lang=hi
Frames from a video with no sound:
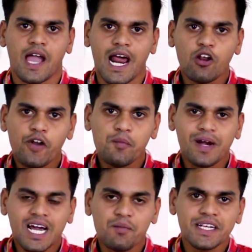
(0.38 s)
हेलो फ्रेंड
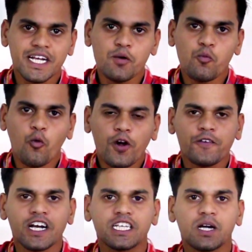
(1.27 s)
वेलकम आई चैनल मोट
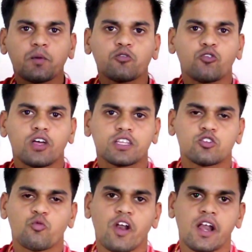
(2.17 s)
फ्रेंड से आपको स्वागत
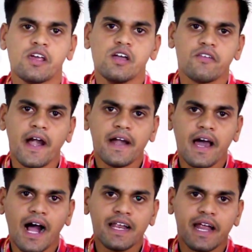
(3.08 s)
करो फ्रेंड फ्रेंड
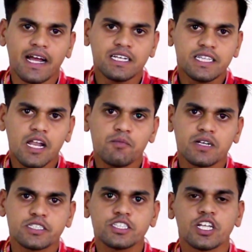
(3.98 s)
आज राजस्थान
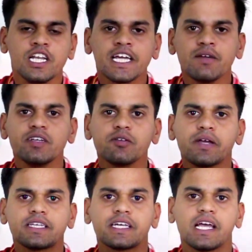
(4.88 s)
वर्सेज दिल्ली के बीच
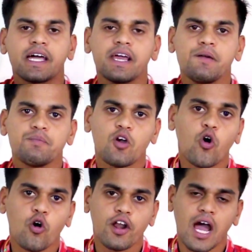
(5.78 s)
मैच खेला जा रहा है
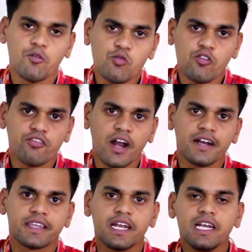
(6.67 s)
और आपको
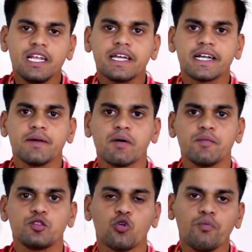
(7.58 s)
फ्रेंड दिल्ली की टीम
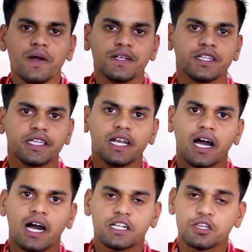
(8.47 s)
अभी दो मैच जीती है
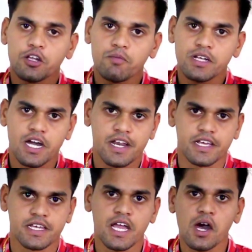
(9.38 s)
लगातार तीन मैच हारी
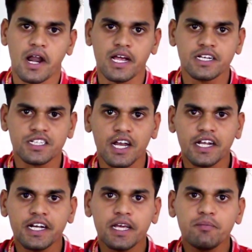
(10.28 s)
है यहाँ राजस्थान
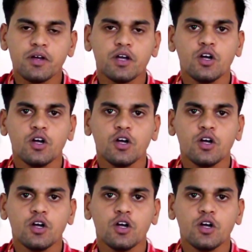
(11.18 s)
की टीम